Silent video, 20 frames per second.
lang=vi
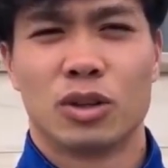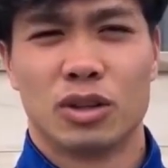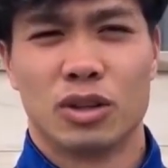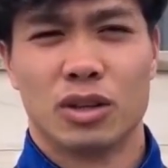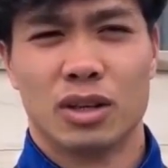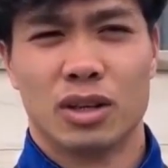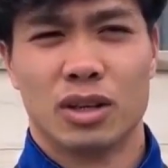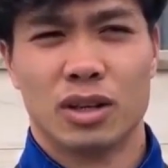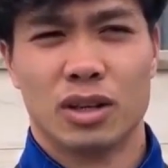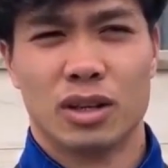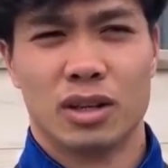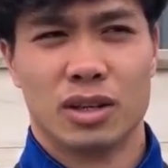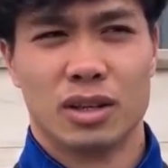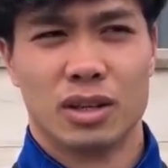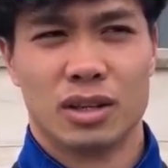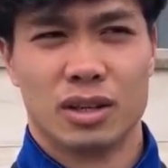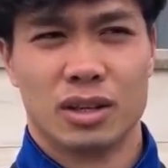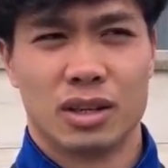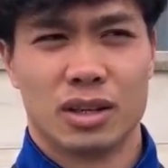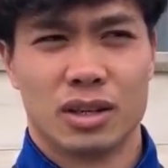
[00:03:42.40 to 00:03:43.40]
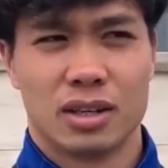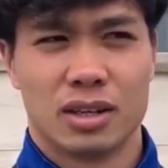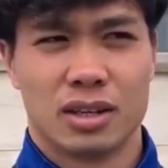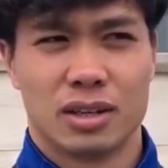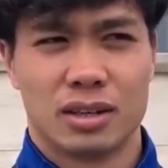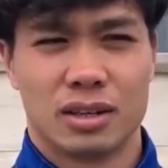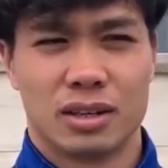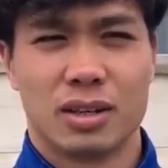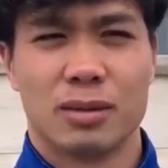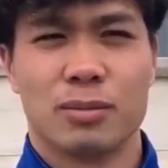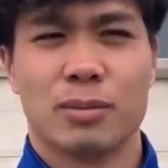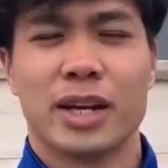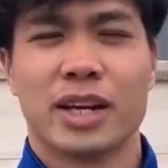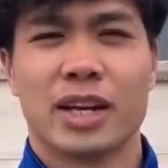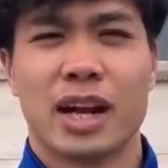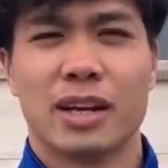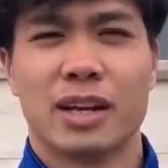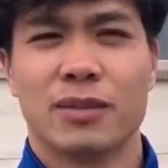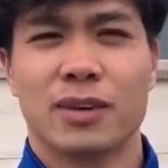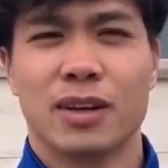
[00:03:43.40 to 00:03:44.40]
một được
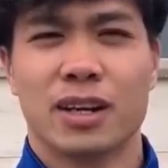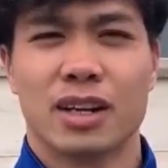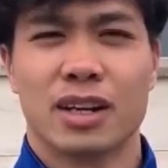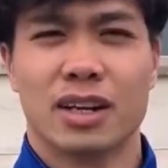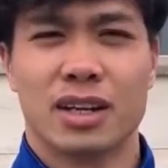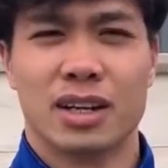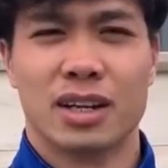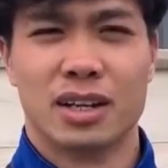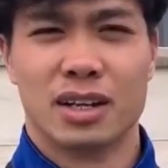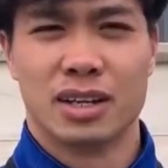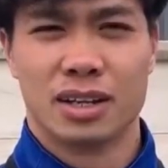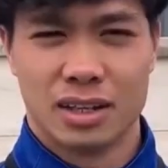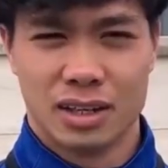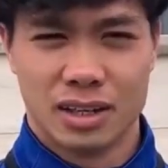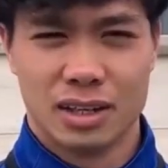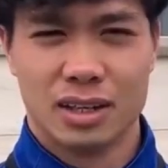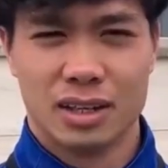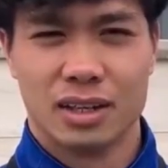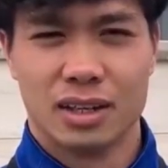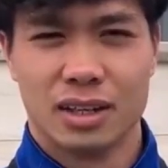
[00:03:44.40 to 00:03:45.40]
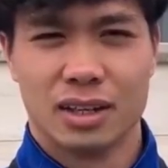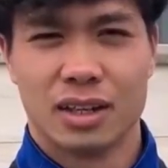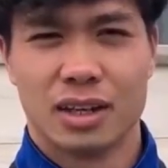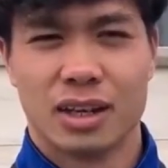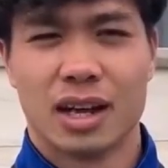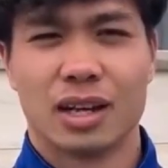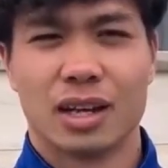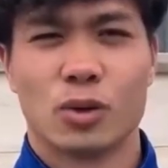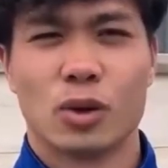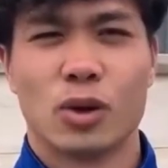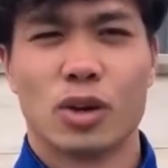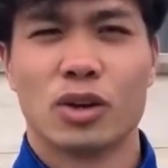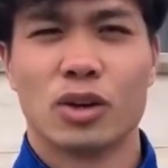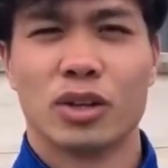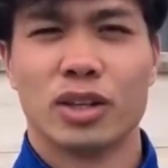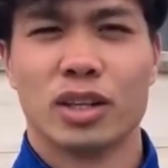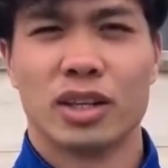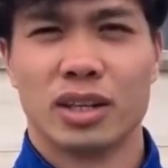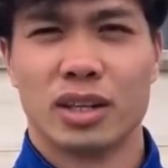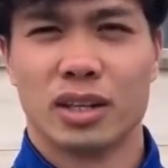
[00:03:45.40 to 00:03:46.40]
mấy ngày Phượng ở Hàn
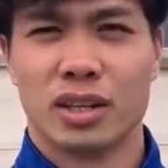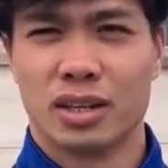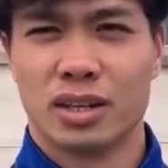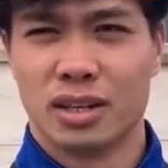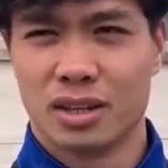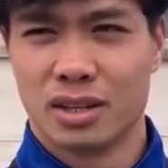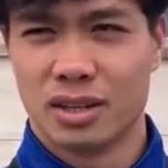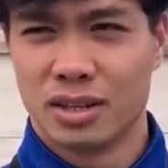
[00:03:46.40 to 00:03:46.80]
Quốc rồi, thì